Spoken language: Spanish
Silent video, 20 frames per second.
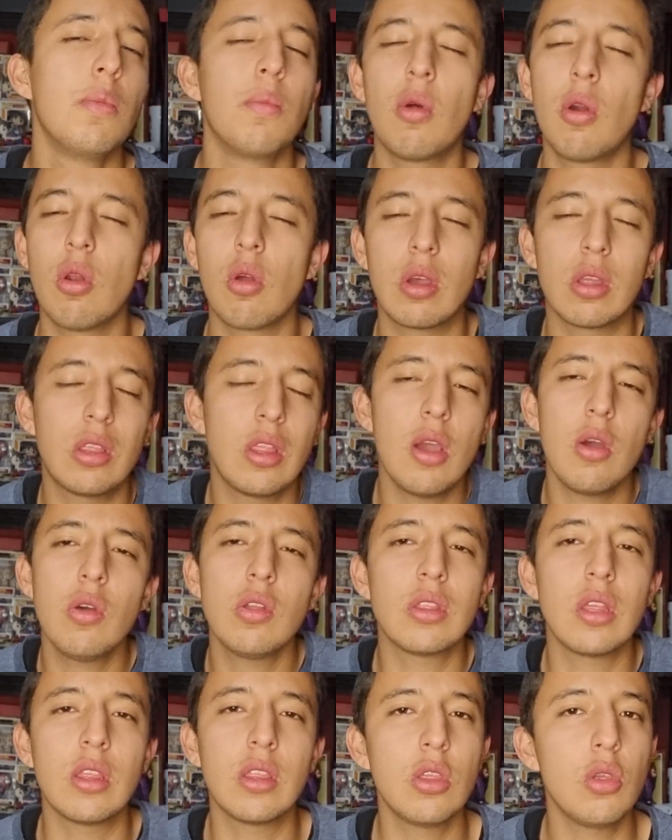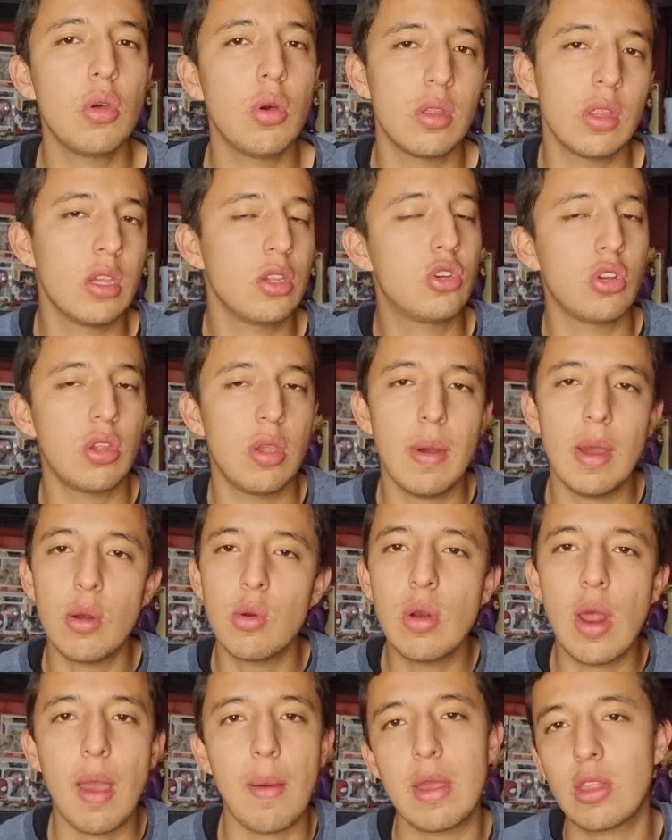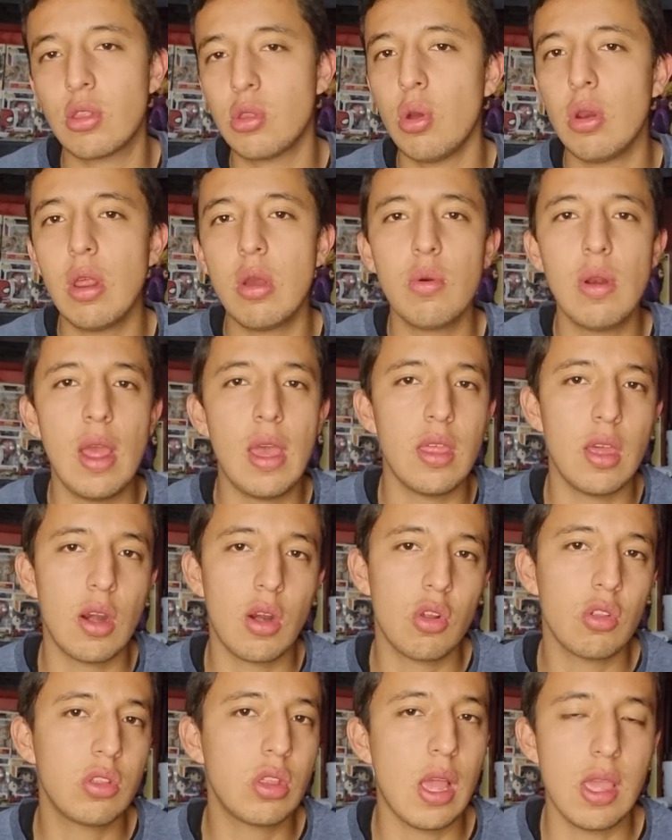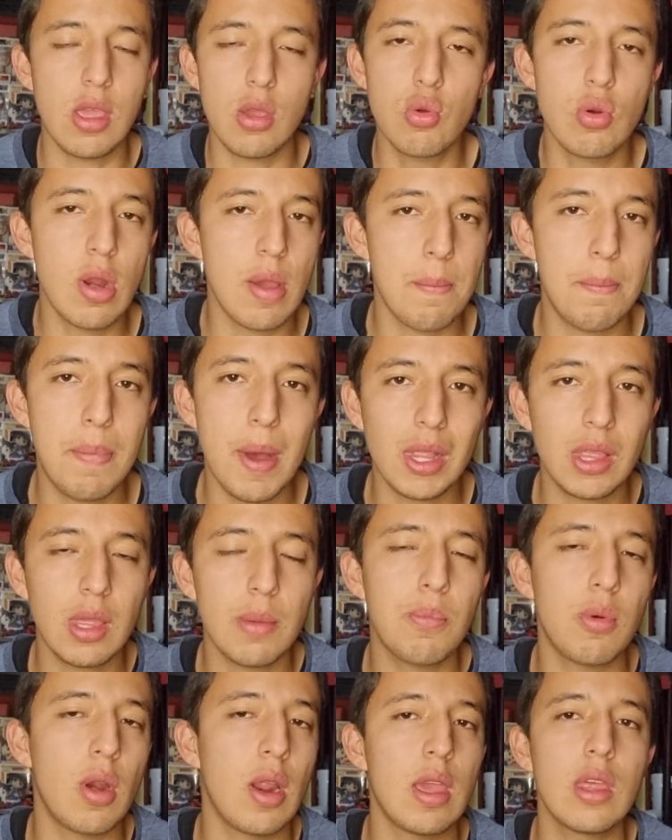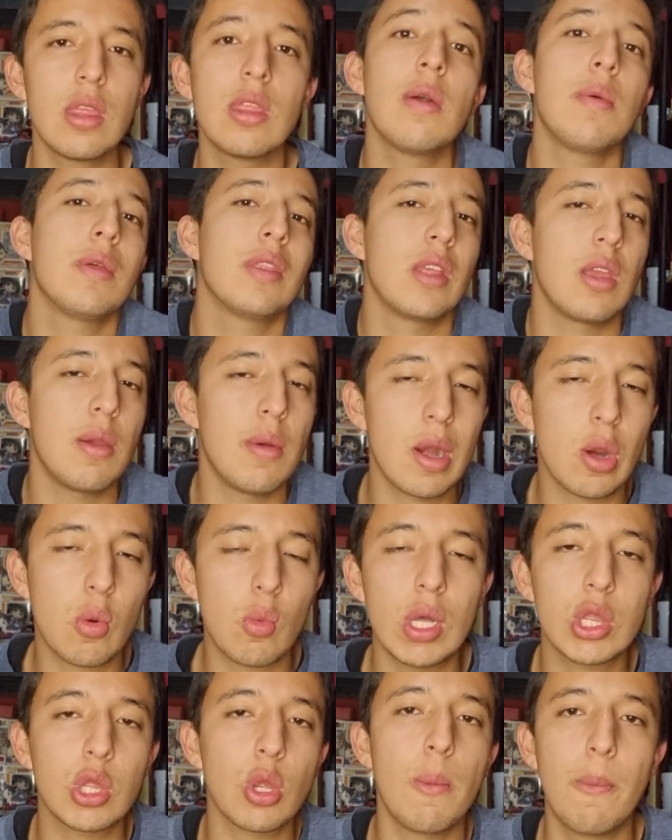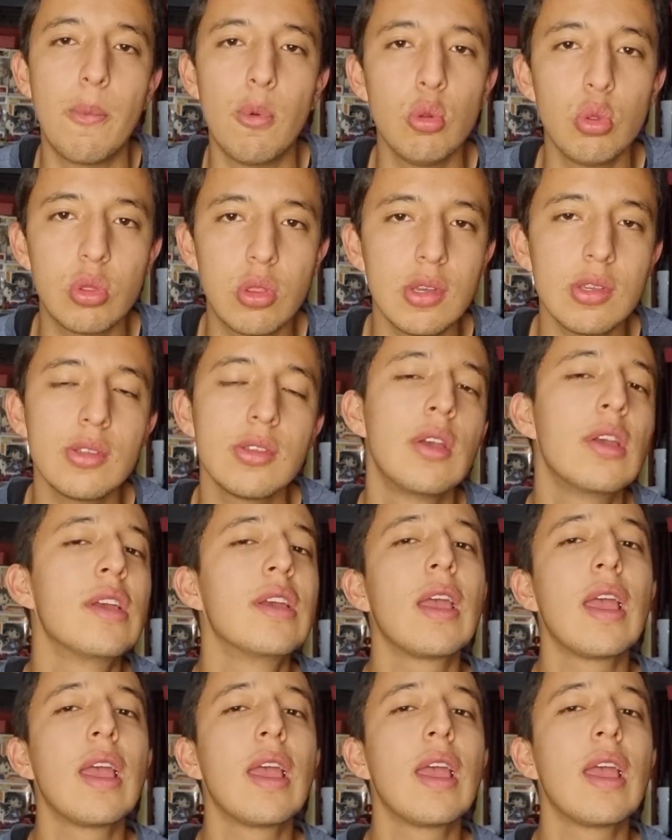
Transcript: Por lo que tengo entendido, de hecho llevan una victoria, una derrota y un empate, por ahí deben de llevar cuatro puntos.